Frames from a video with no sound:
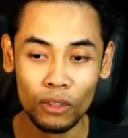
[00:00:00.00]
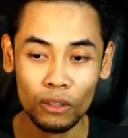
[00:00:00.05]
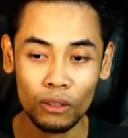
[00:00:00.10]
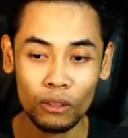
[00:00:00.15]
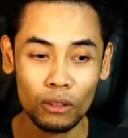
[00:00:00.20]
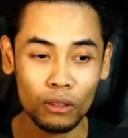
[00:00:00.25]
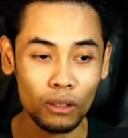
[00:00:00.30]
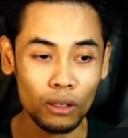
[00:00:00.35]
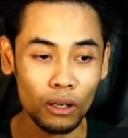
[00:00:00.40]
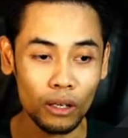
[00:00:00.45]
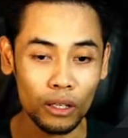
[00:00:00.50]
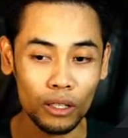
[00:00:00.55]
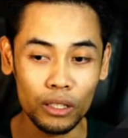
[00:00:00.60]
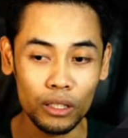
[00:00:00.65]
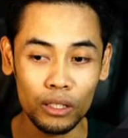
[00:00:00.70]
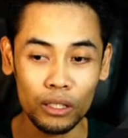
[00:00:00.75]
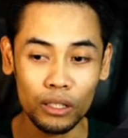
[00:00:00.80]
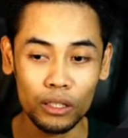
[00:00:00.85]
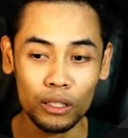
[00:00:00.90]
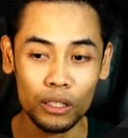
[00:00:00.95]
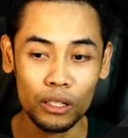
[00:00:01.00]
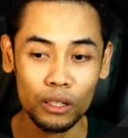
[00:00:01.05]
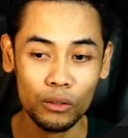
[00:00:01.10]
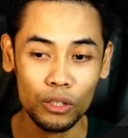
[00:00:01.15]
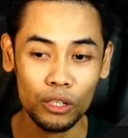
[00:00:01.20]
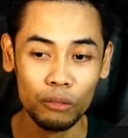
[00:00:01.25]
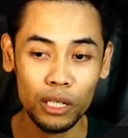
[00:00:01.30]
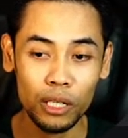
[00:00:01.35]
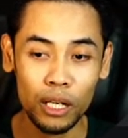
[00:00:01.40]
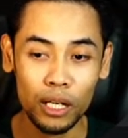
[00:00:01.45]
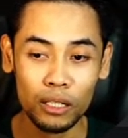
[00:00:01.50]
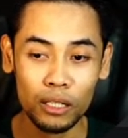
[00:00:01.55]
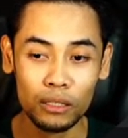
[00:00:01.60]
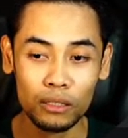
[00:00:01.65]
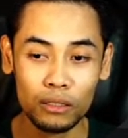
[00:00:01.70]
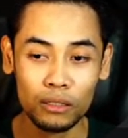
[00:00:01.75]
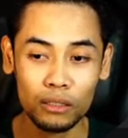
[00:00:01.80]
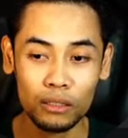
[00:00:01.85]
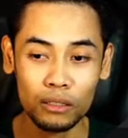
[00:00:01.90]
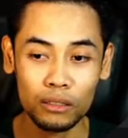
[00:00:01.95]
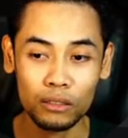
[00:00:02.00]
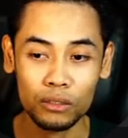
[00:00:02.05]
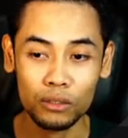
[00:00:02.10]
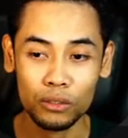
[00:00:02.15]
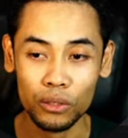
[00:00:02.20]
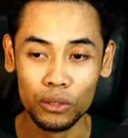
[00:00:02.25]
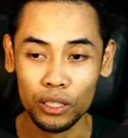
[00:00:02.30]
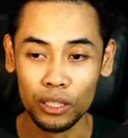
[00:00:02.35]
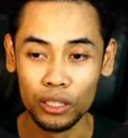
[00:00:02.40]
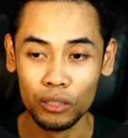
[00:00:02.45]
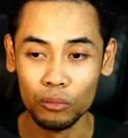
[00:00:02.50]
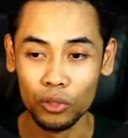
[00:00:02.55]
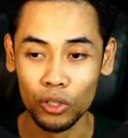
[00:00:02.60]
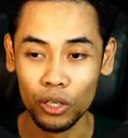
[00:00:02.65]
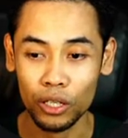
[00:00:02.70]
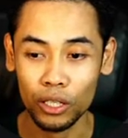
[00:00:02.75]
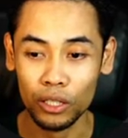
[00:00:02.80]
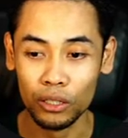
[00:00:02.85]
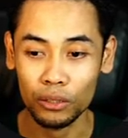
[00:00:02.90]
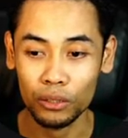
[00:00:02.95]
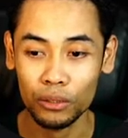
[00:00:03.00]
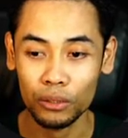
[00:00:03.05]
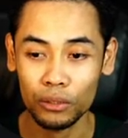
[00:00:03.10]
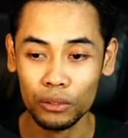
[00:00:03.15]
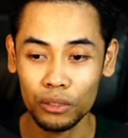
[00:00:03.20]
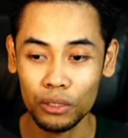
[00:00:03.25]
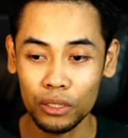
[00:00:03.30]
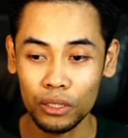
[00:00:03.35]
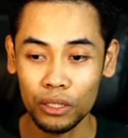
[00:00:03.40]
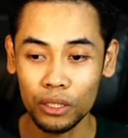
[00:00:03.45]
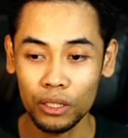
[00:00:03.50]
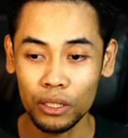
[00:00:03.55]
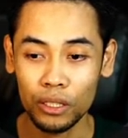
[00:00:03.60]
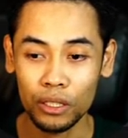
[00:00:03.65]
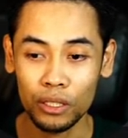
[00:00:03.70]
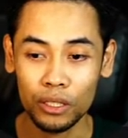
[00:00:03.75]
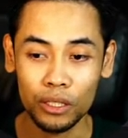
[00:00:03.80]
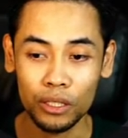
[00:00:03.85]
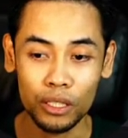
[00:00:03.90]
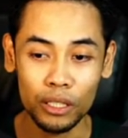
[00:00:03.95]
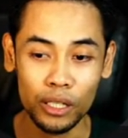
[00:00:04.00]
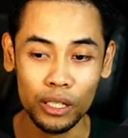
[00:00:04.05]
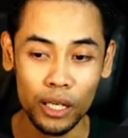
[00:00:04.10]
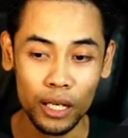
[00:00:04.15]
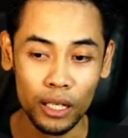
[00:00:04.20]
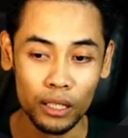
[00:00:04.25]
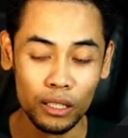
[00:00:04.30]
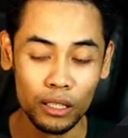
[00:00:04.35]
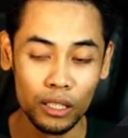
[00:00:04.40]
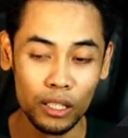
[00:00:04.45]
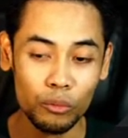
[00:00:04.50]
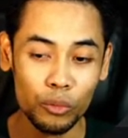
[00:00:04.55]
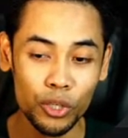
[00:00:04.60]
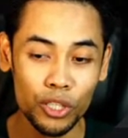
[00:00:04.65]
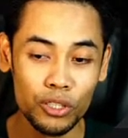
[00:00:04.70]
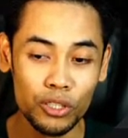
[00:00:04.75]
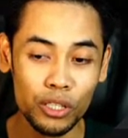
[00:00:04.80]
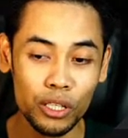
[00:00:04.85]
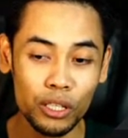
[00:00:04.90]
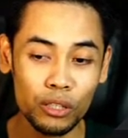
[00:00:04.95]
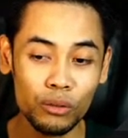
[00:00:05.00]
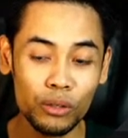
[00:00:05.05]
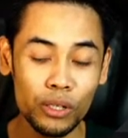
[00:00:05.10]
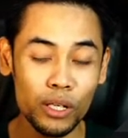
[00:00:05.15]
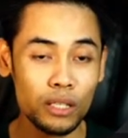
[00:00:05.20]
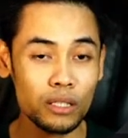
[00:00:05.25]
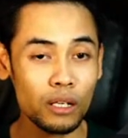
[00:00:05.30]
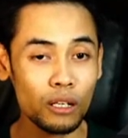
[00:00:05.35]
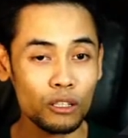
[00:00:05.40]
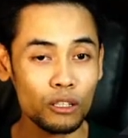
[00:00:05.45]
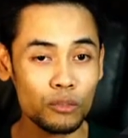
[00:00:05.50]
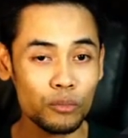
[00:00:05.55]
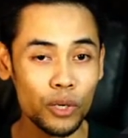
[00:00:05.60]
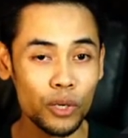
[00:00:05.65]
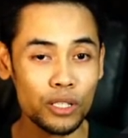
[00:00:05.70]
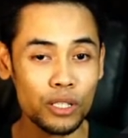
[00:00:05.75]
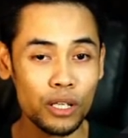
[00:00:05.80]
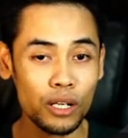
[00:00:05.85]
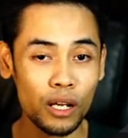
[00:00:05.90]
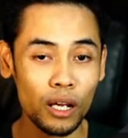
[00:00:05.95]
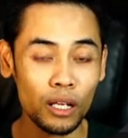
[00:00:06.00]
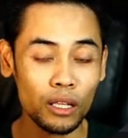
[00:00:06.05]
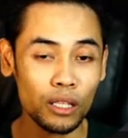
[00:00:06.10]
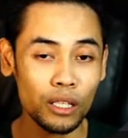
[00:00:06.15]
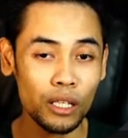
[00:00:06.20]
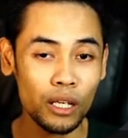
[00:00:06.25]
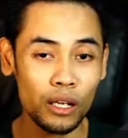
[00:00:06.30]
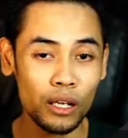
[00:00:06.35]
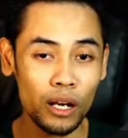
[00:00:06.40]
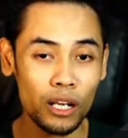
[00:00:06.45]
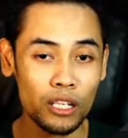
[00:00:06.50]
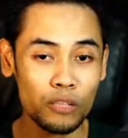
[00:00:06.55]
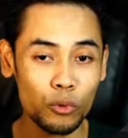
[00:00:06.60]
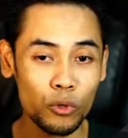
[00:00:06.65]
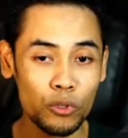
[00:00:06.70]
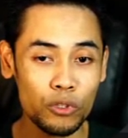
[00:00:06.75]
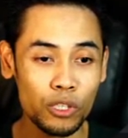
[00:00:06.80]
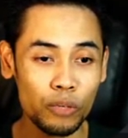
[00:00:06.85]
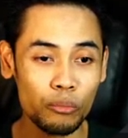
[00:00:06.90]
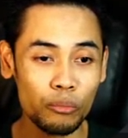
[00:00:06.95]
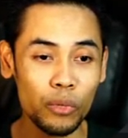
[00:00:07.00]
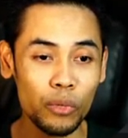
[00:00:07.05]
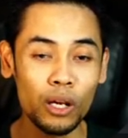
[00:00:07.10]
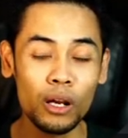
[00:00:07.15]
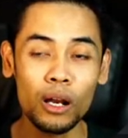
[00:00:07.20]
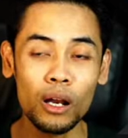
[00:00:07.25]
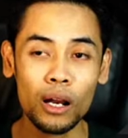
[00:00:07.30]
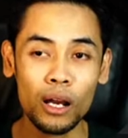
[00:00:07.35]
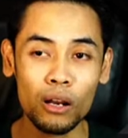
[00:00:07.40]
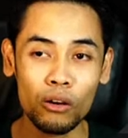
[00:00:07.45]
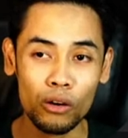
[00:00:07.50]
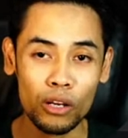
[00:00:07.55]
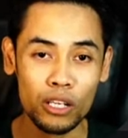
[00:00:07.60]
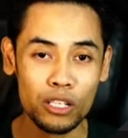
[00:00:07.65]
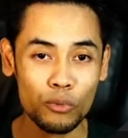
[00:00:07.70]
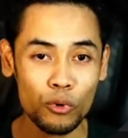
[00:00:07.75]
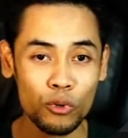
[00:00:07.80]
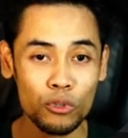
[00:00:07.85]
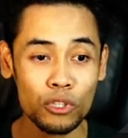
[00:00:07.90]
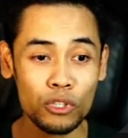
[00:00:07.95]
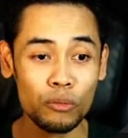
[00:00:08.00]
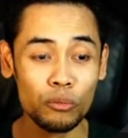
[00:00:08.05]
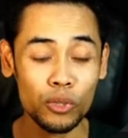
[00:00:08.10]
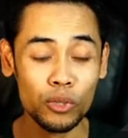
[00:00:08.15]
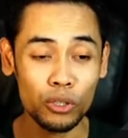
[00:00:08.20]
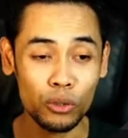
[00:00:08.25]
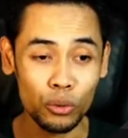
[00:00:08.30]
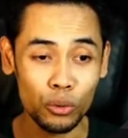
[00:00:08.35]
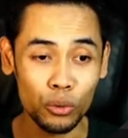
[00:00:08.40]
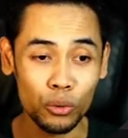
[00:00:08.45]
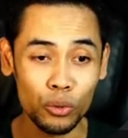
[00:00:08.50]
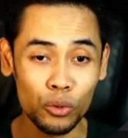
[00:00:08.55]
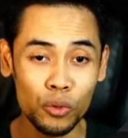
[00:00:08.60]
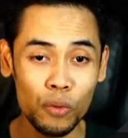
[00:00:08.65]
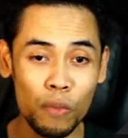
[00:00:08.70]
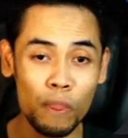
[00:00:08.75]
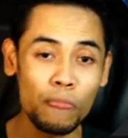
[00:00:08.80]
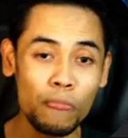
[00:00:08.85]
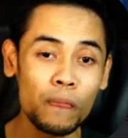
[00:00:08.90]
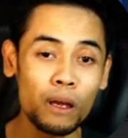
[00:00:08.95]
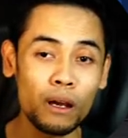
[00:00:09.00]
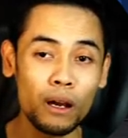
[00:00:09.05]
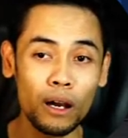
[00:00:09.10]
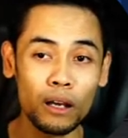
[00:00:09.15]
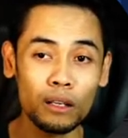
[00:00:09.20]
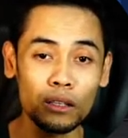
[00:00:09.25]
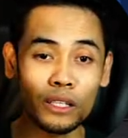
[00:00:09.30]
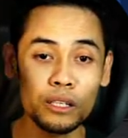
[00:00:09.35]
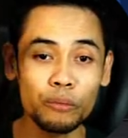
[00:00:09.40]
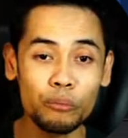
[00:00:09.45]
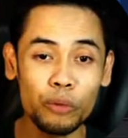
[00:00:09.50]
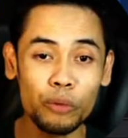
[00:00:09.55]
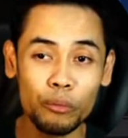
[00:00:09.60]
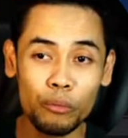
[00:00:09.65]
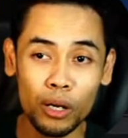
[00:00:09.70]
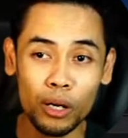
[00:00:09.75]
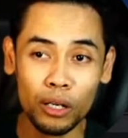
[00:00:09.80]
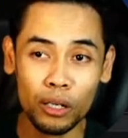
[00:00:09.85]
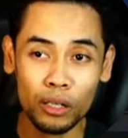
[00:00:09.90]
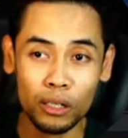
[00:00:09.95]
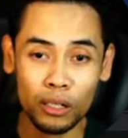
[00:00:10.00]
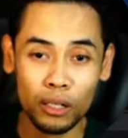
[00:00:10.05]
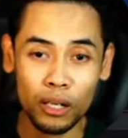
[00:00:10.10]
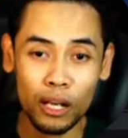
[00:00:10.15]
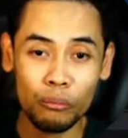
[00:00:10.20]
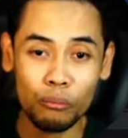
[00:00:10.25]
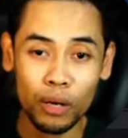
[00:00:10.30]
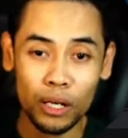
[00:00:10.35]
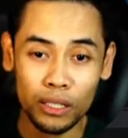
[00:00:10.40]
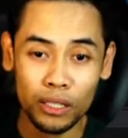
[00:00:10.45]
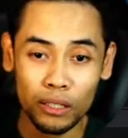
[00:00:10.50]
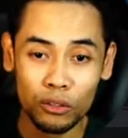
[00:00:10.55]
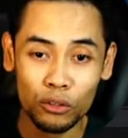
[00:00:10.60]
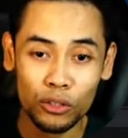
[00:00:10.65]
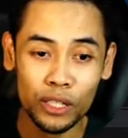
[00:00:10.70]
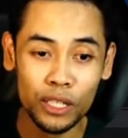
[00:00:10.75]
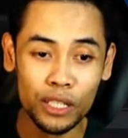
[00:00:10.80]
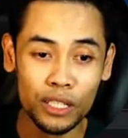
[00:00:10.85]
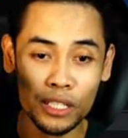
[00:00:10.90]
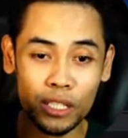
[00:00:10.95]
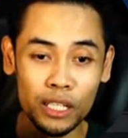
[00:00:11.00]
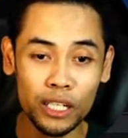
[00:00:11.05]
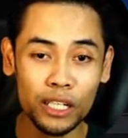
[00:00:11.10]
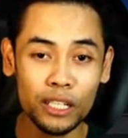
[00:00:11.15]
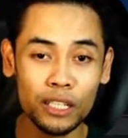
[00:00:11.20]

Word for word: Nah, ini dia udah bilang, sorry ini bukan hero, lihat image-nya itu dia 100% artinya dia responsif kalau responsif itu artinya memang gambarnya itu dikecilin